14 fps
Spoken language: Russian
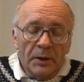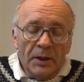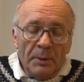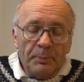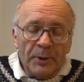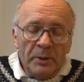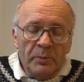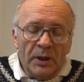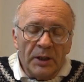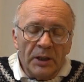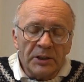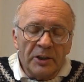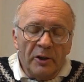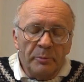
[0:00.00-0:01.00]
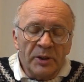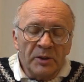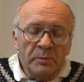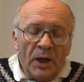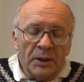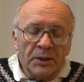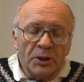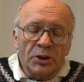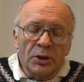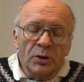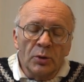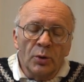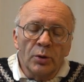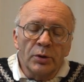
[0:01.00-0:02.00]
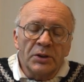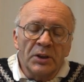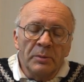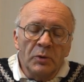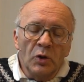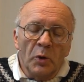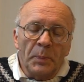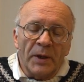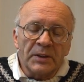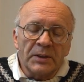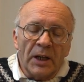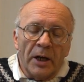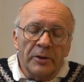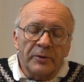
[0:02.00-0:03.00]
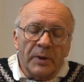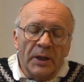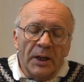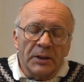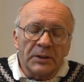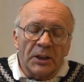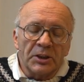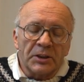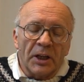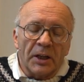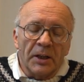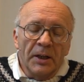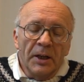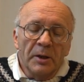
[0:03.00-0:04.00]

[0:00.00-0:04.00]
Например, если в безматочную семью поставить в клеточках